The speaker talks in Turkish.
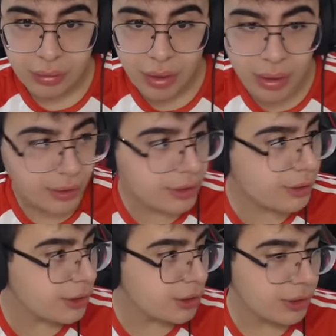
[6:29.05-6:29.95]
Ha
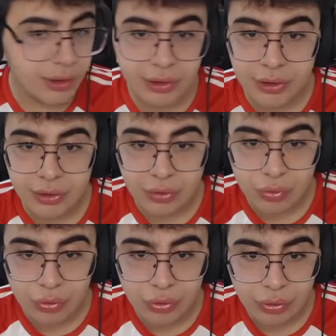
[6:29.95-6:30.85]
girdik girdik girdik
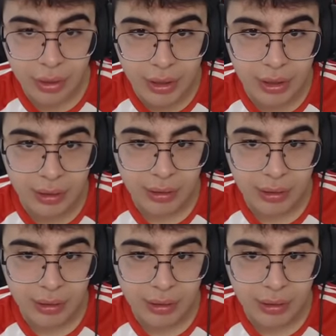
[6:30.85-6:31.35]
tutun helal.